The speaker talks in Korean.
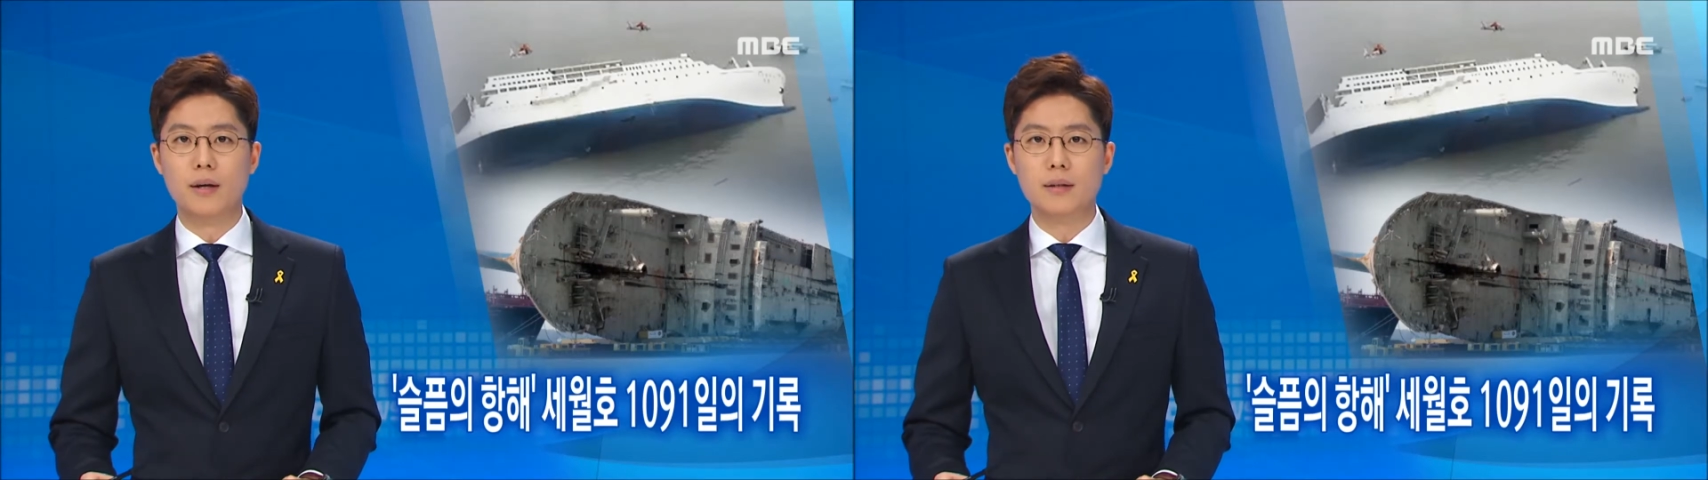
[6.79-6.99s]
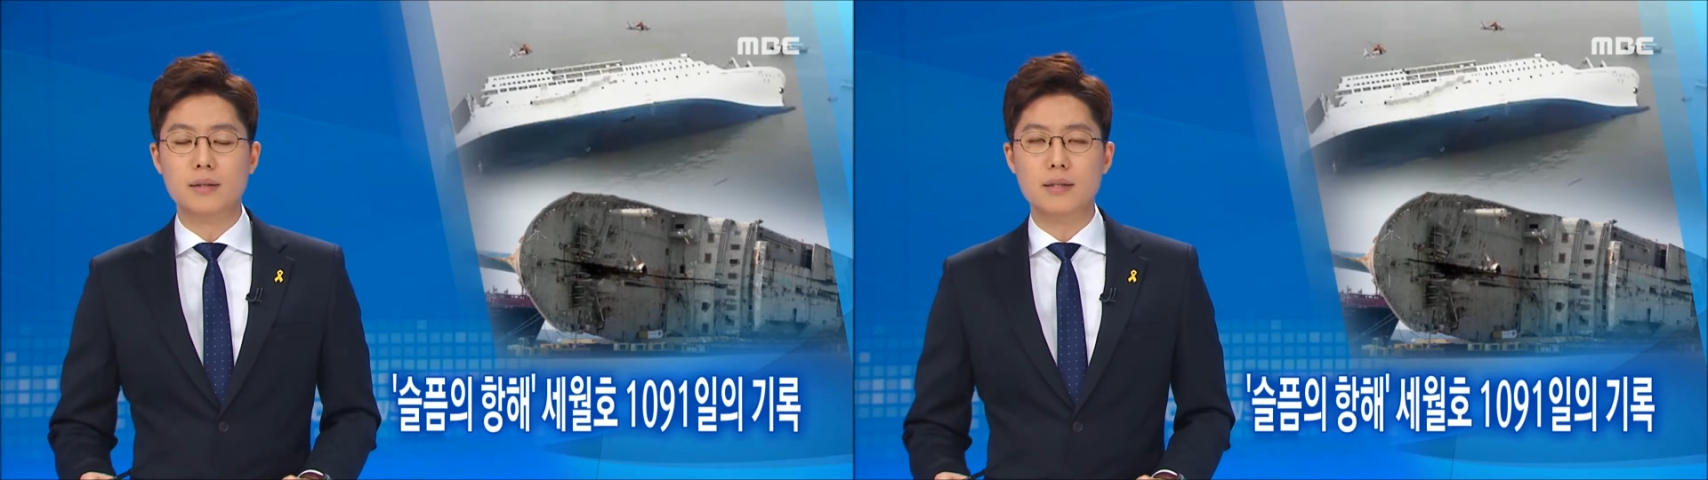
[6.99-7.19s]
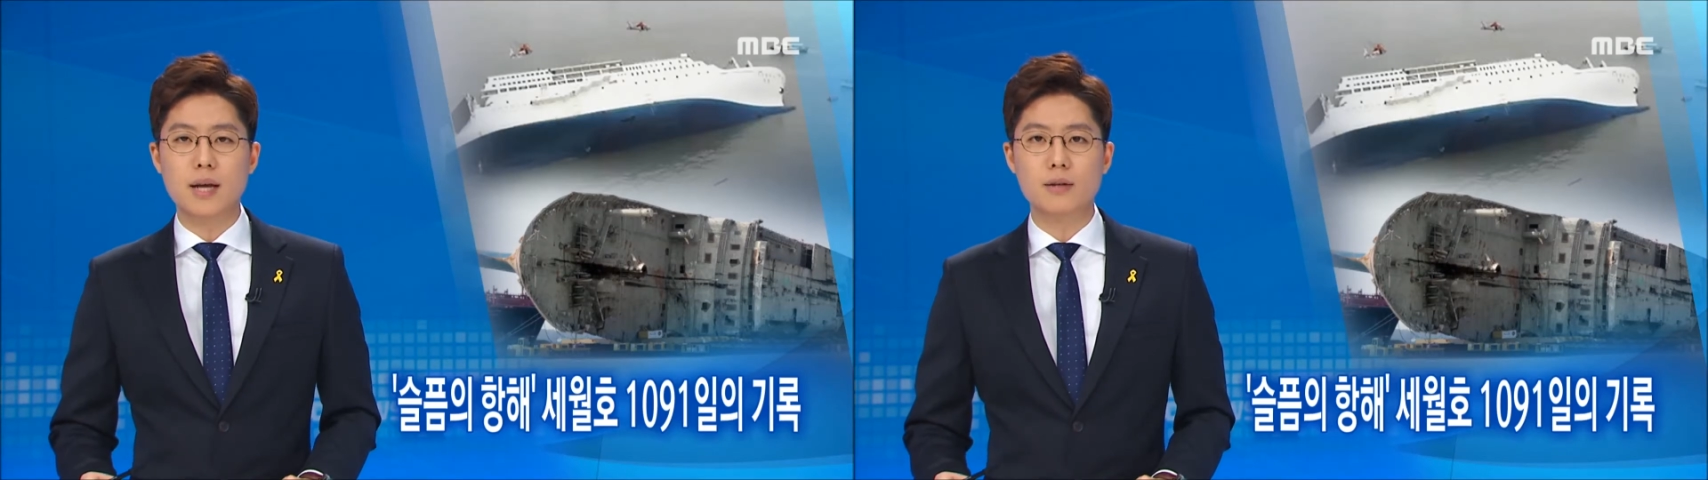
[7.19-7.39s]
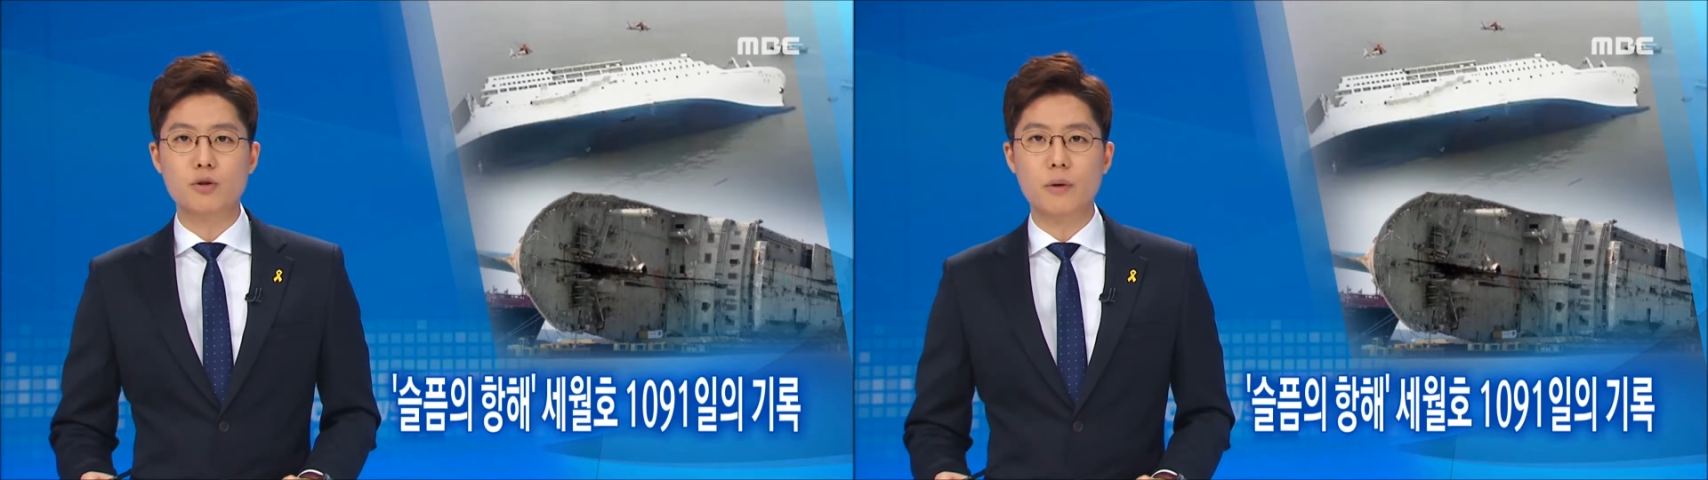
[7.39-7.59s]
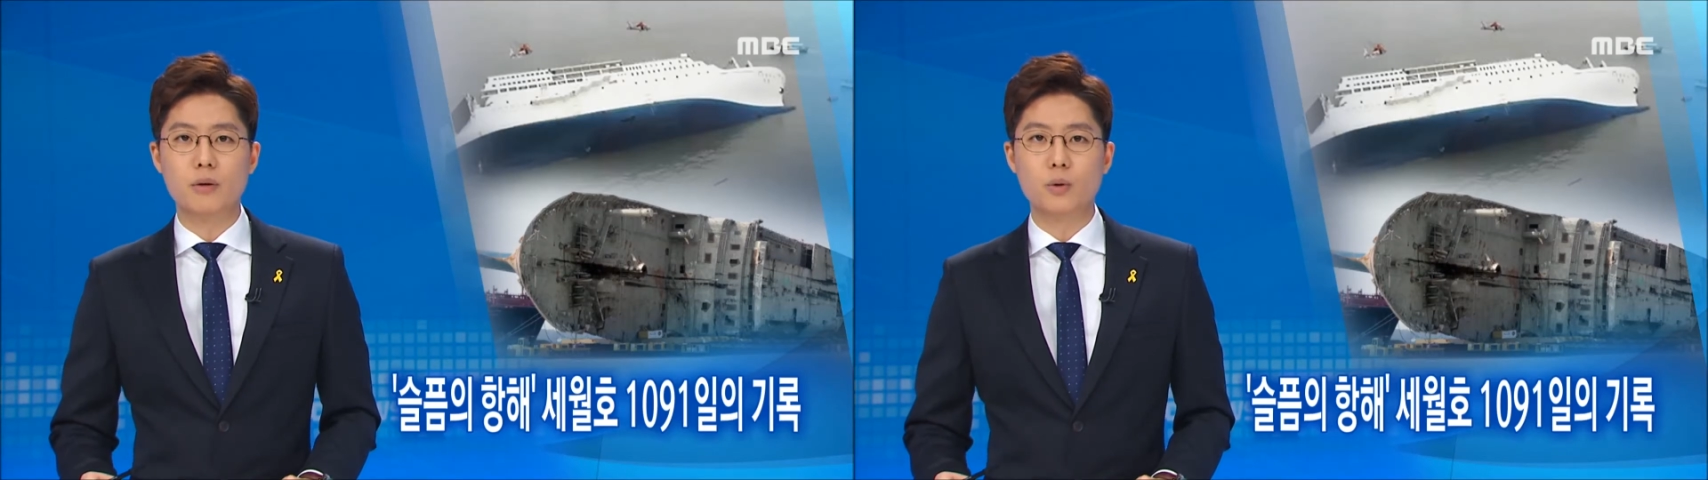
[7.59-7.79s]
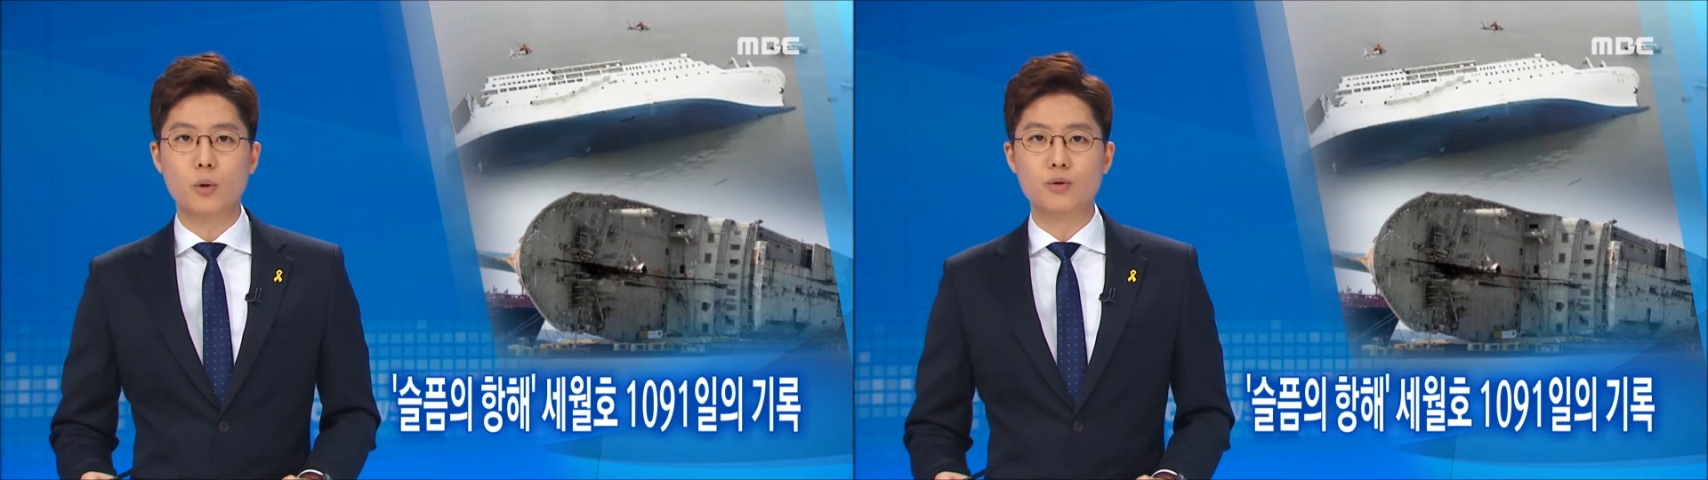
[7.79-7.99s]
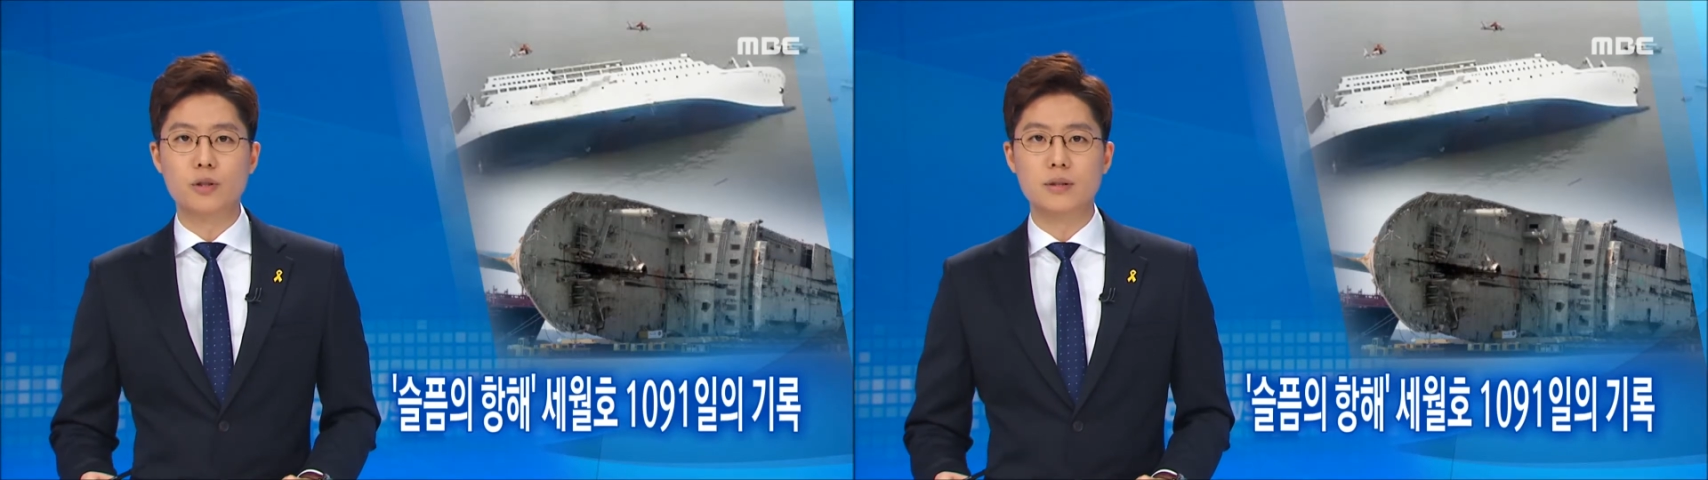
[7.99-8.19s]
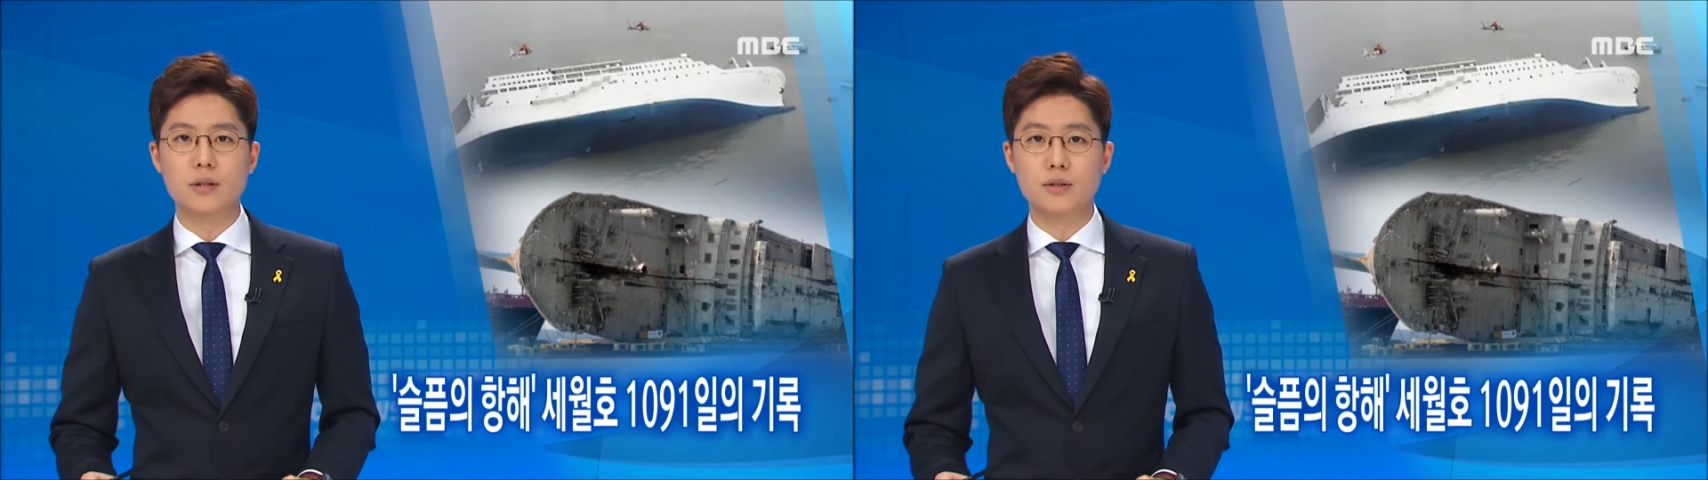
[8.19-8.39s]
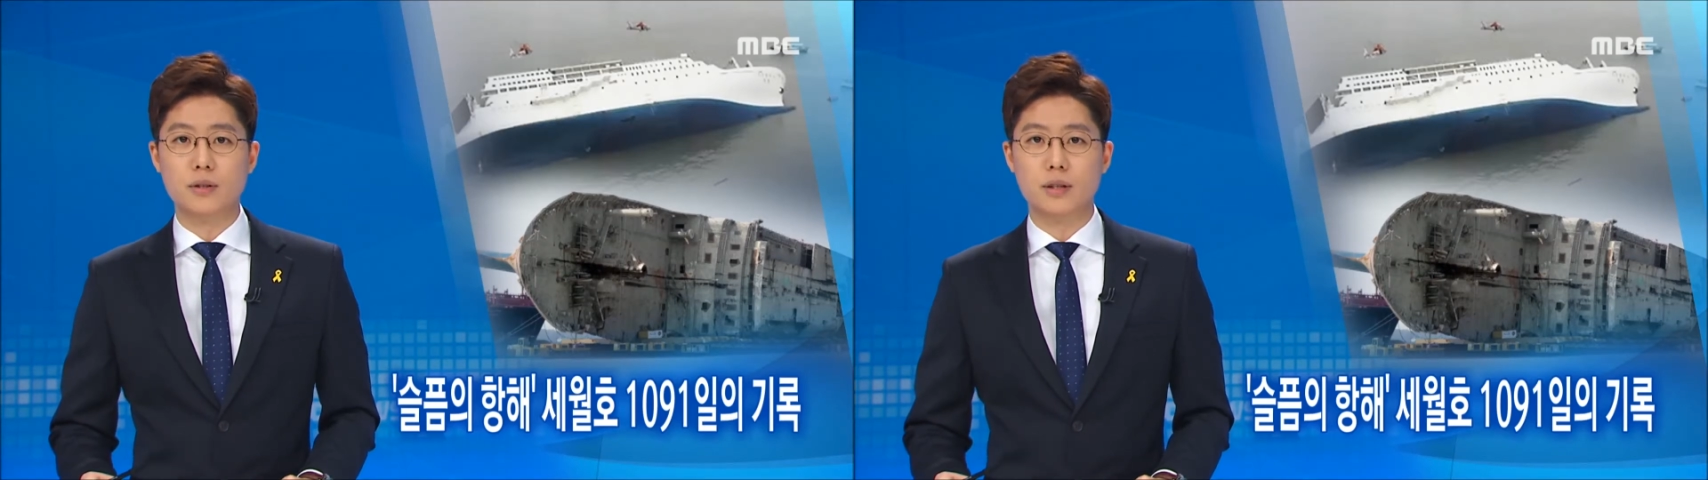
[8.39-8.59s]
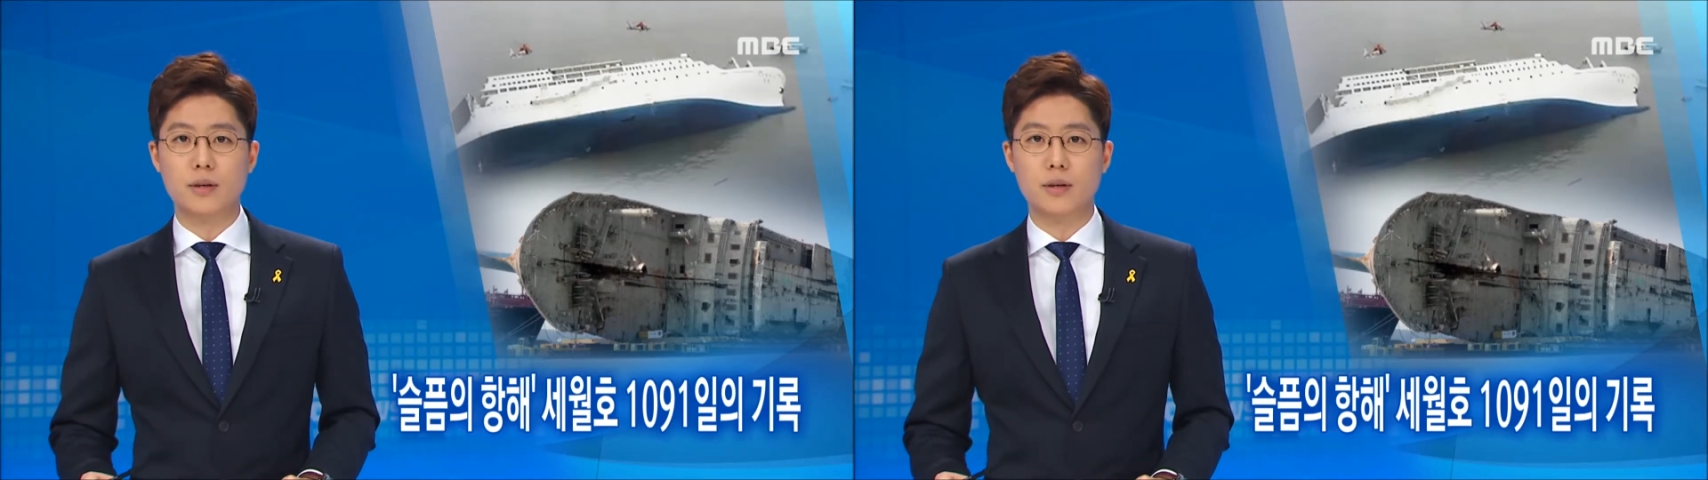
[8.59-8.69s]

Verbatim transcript: 진상규명 요구는 여전히